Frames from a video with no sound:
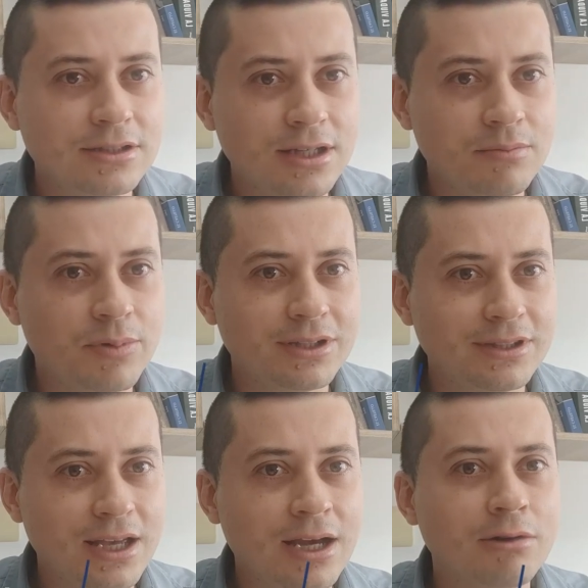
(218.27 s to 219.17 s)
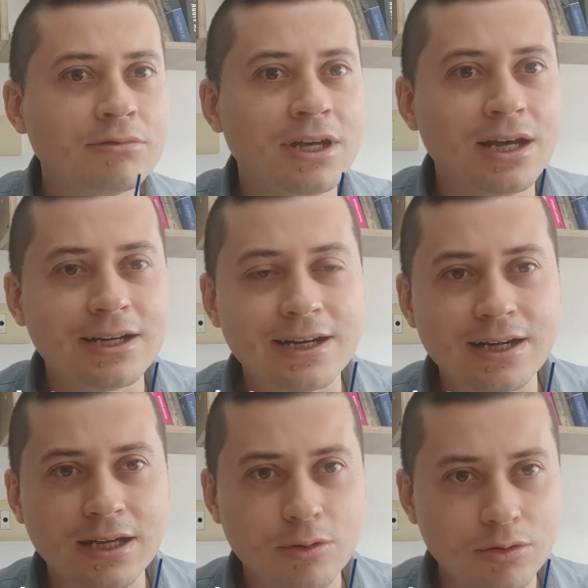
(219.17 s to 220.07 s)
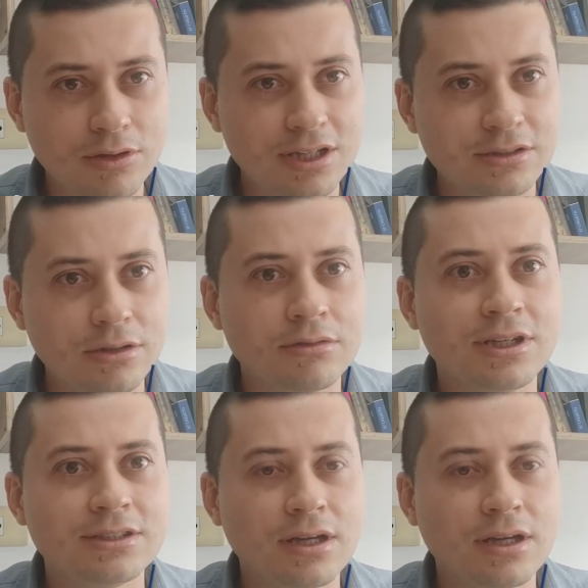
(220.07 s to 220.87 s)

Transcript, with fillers: siempre tenga una recordación